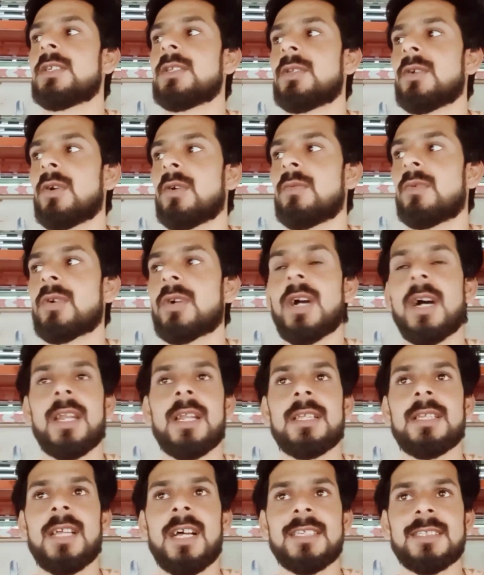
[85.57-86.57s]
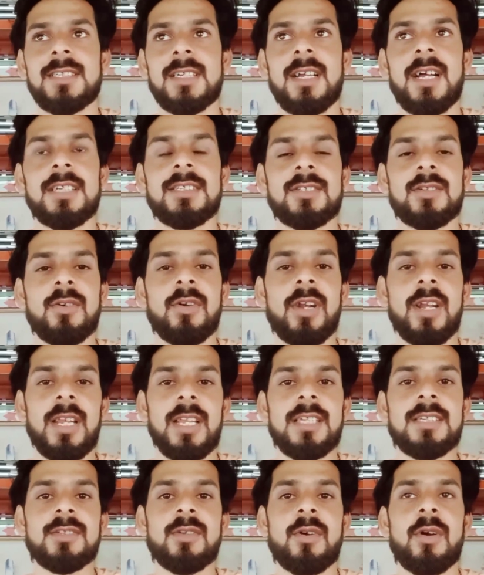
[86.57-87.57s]
तो वो गाना दस अगस्त को
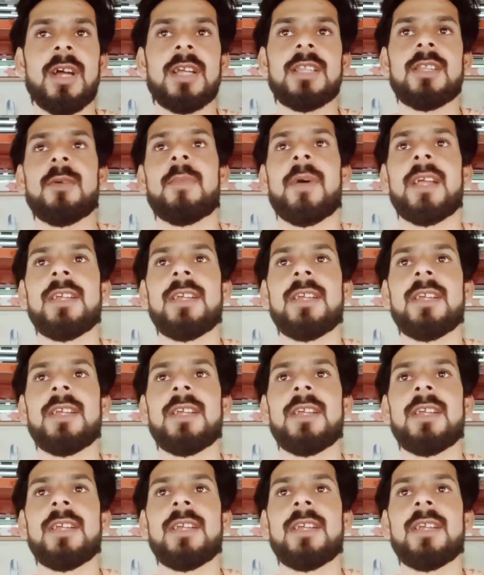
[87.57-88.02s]
रिलीज़ होगा तो